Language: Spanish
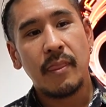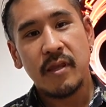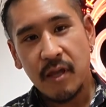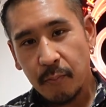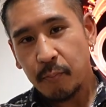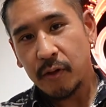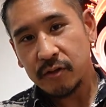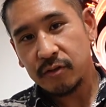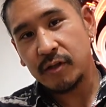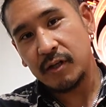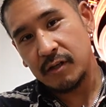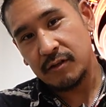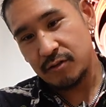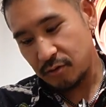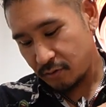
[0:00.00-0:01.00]
Y es por eso
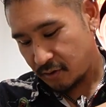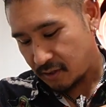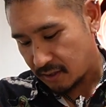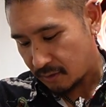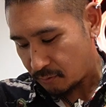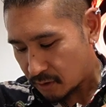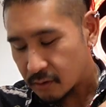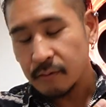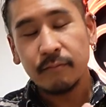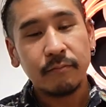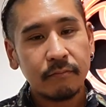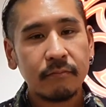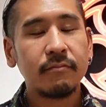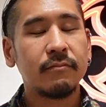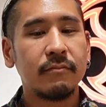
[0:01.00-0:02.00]
que yo dije, bueno,
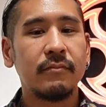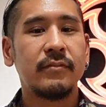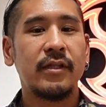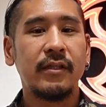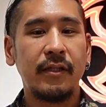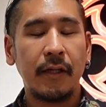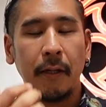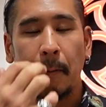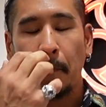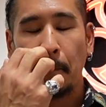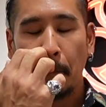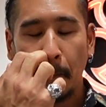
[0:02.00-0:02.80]
ya está.